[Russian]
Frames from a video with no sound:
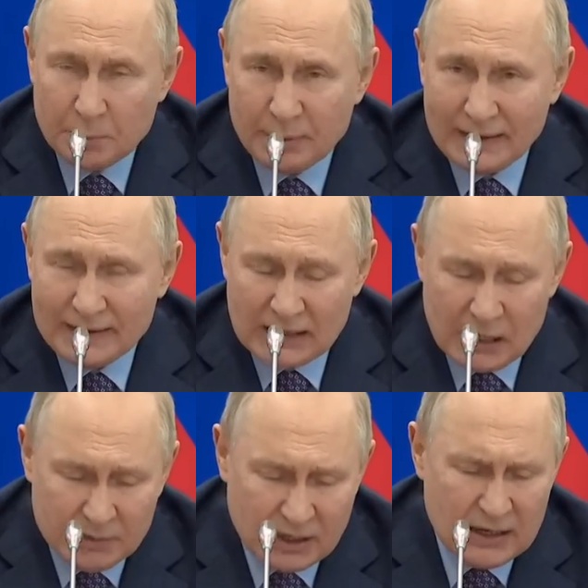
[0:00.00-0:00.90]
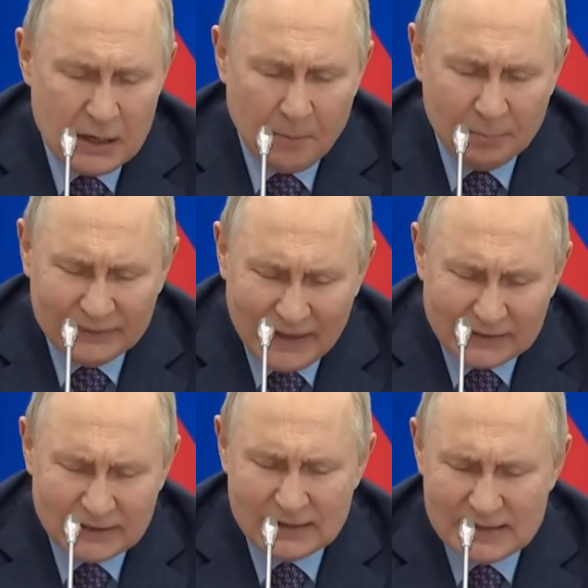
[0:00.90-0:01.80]
программах,
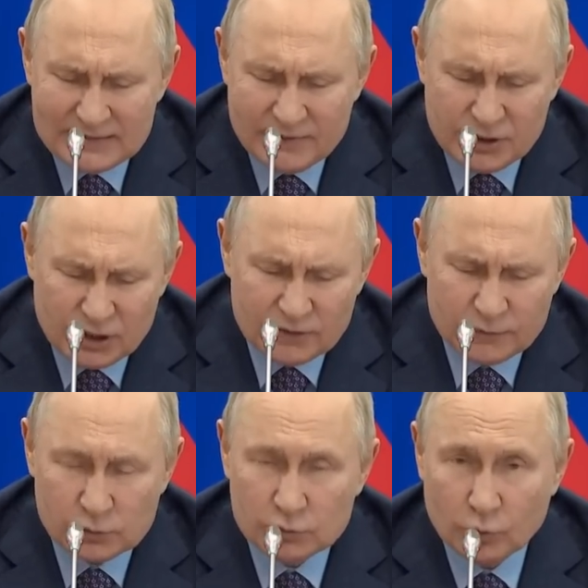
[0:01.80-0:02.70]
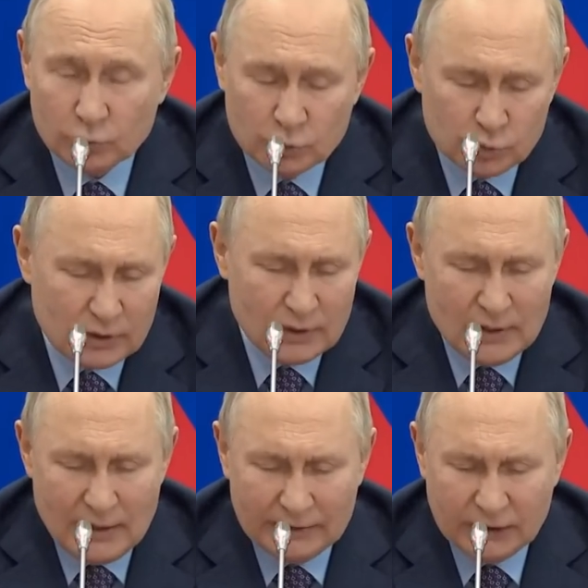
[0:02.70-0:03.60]
планах развития инфраструктуры,
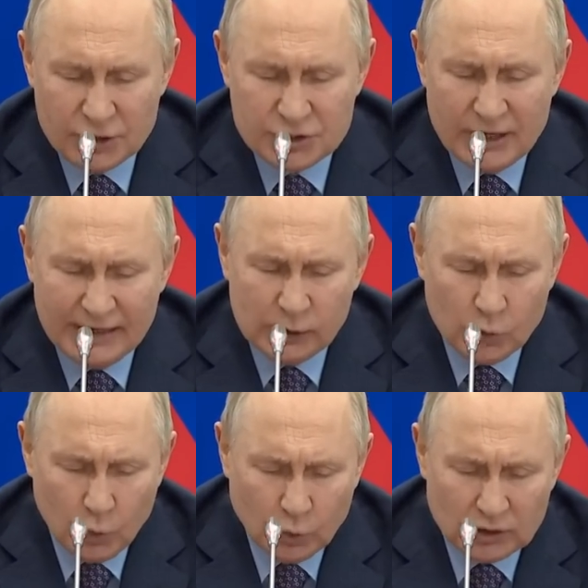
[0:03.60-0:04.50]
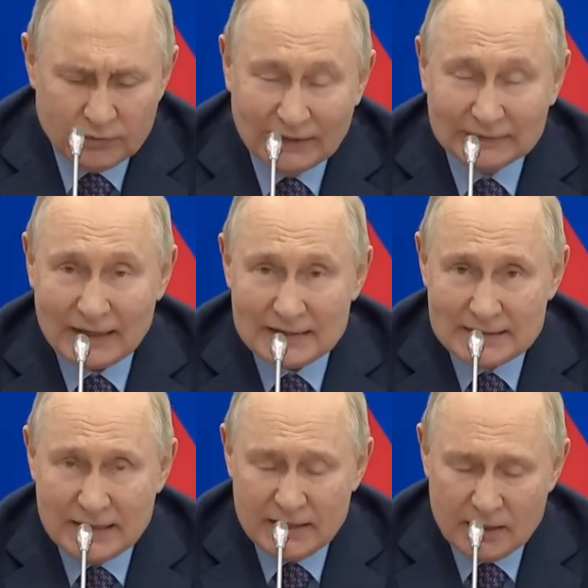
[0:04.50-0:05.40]
а также регионов,
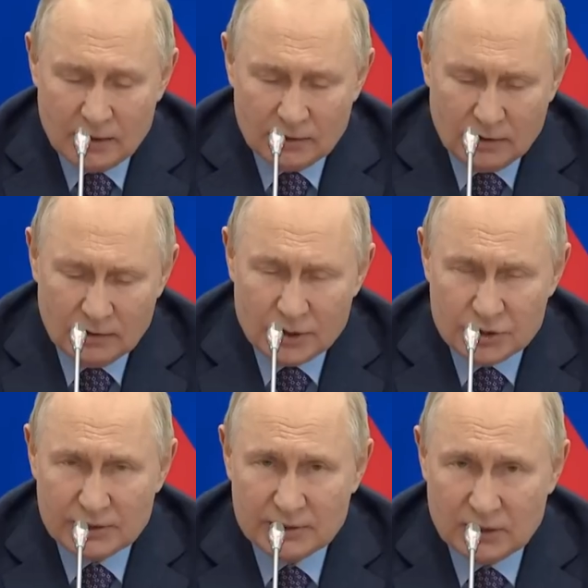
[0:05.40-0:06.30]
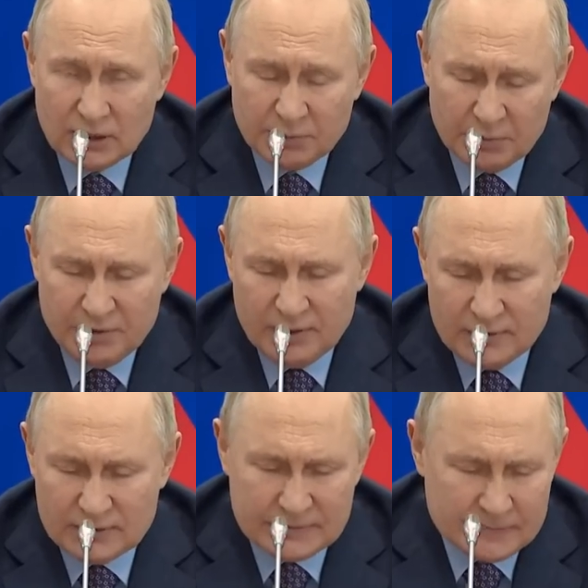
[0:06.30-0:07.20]
отраслей и даже отдельных
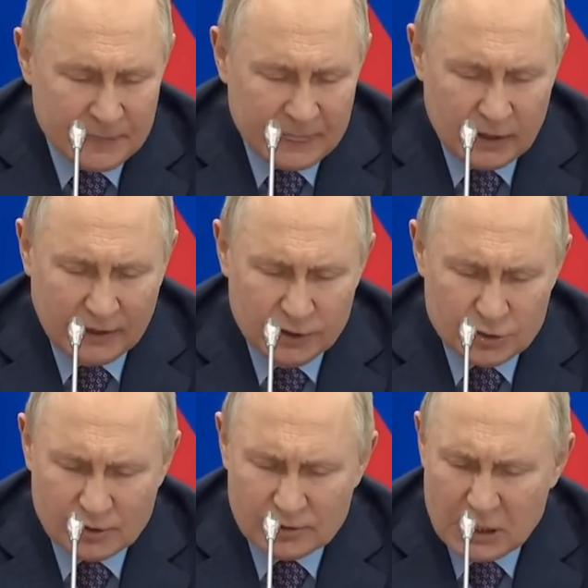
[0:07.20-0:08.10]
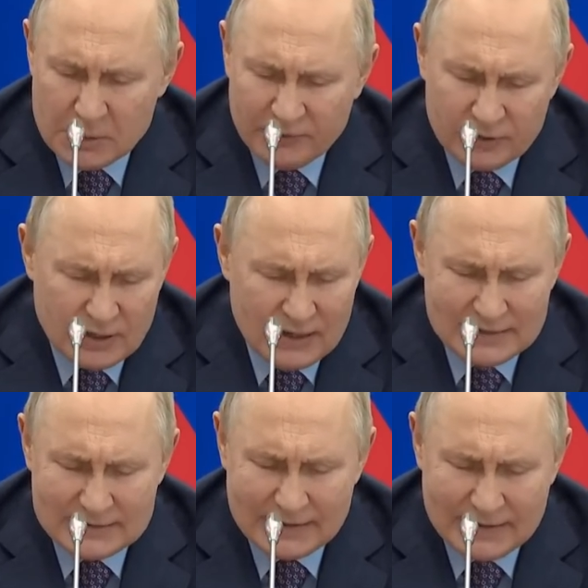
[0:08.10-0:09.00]
предприятий. И, конечно, требования
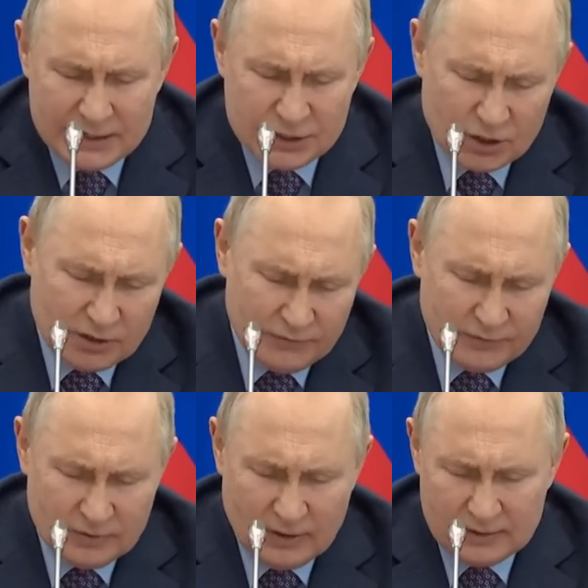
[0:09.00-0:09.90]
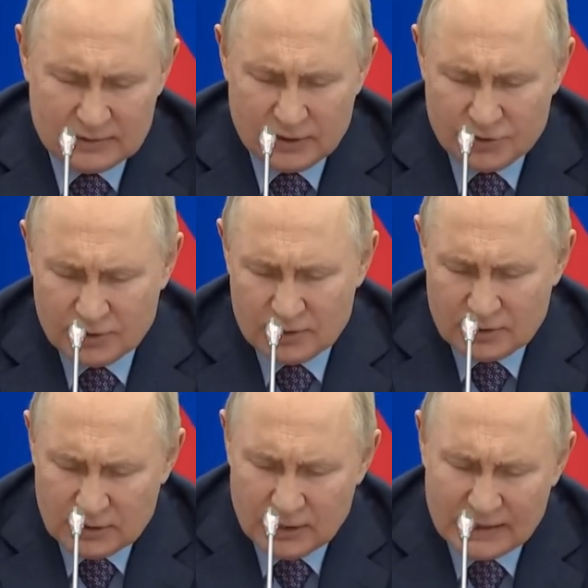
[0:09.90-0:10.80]
заказчиков а значит
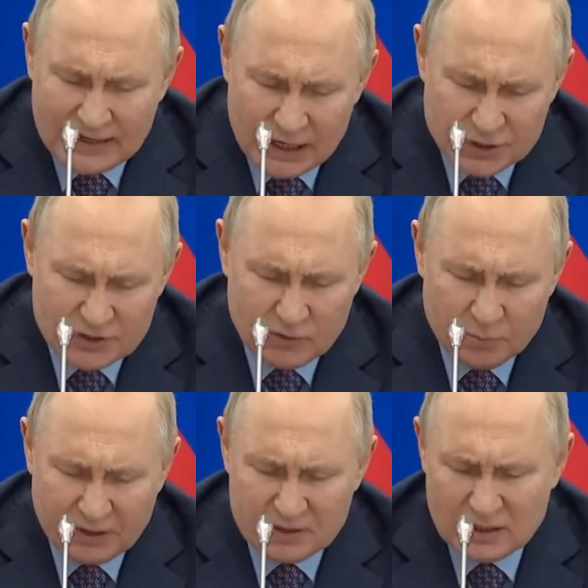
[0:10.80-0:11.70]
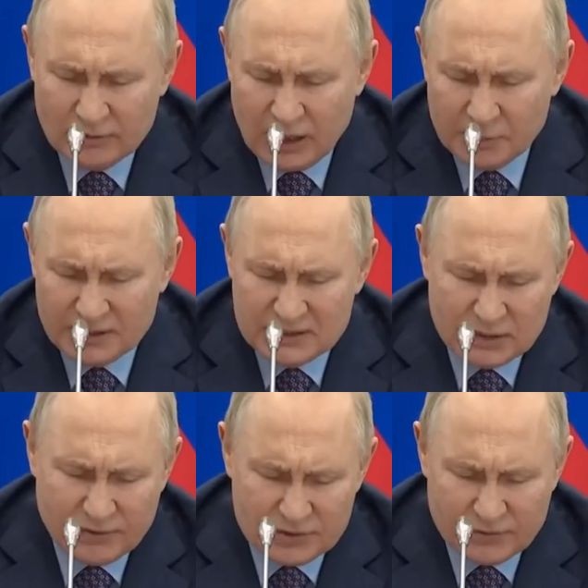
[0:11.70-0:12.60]
и качество предоставляемых
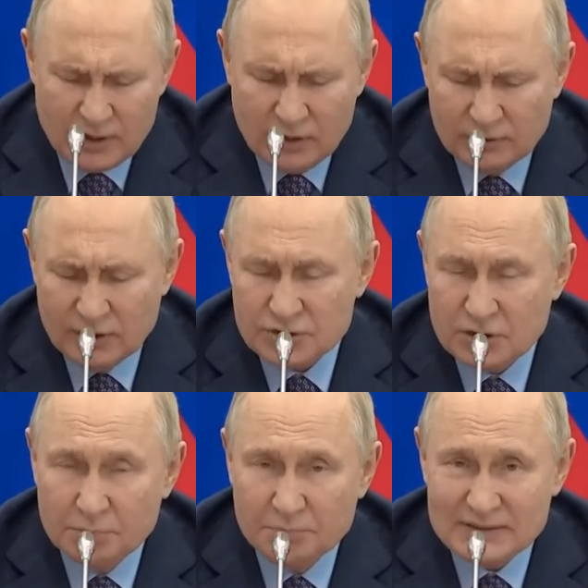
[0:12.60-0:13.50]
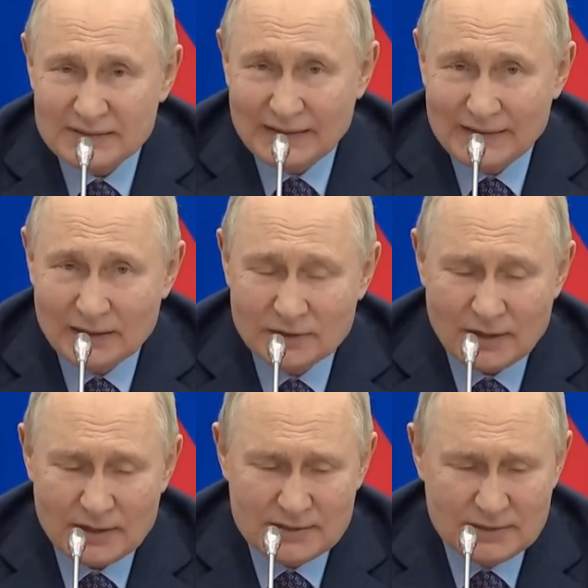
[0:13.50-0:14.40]
сервисов должны постоянно
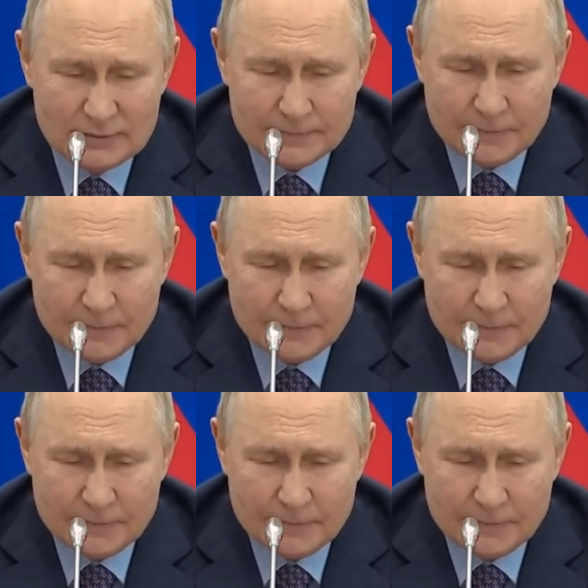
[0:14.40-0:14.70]
расти.